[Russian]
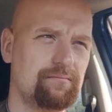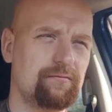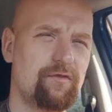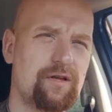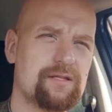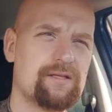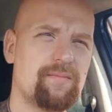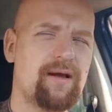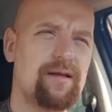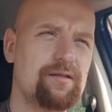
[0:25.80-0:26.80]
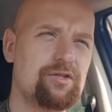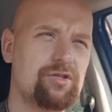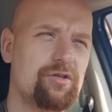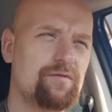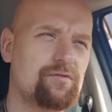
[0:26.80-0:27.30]
в конце мая
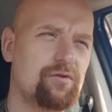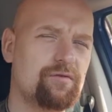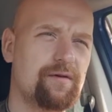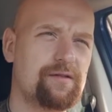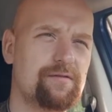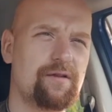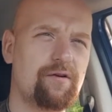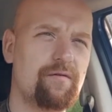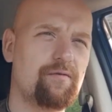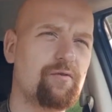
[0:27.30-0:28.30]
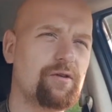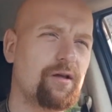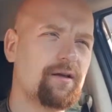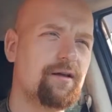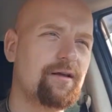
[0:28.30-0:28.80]
1922 года
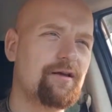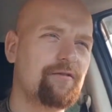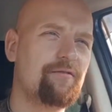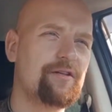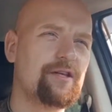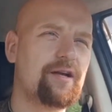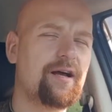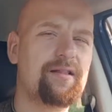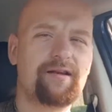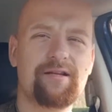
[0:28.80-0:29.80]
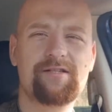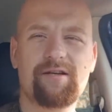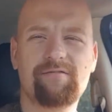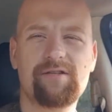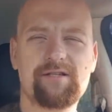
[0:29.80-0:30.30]
Ватикан резко
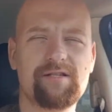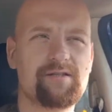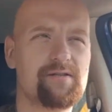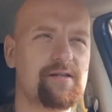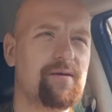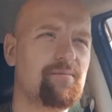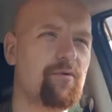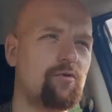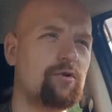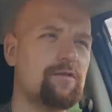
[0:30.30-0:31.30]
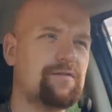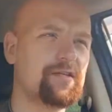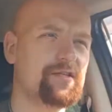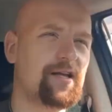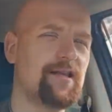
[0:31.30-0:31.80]
высказался против
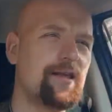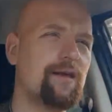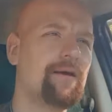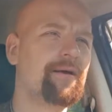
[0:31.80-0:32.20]
создания